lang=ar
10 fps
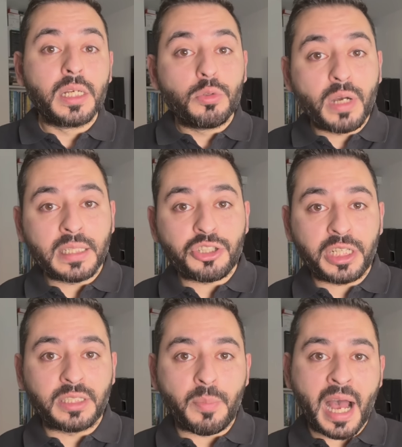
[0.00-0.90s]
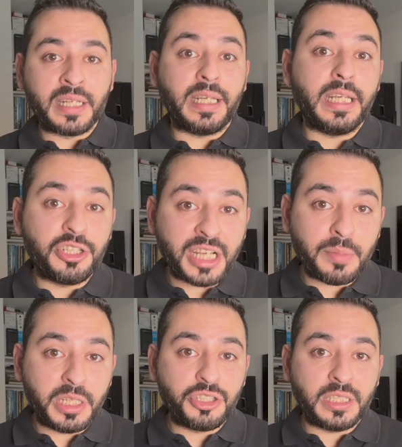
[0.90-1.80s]
وهذا شيء طبعا
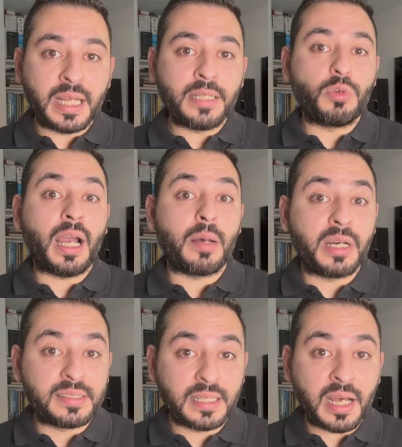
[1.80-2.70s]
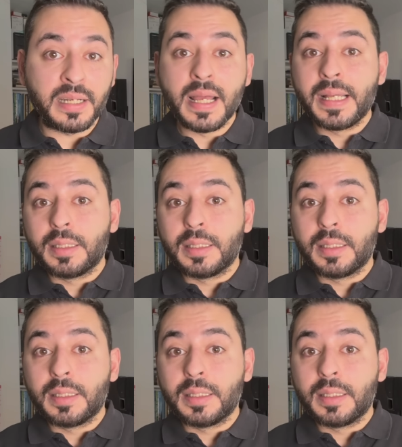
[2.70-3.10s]
إيجابي جدا وخبر سار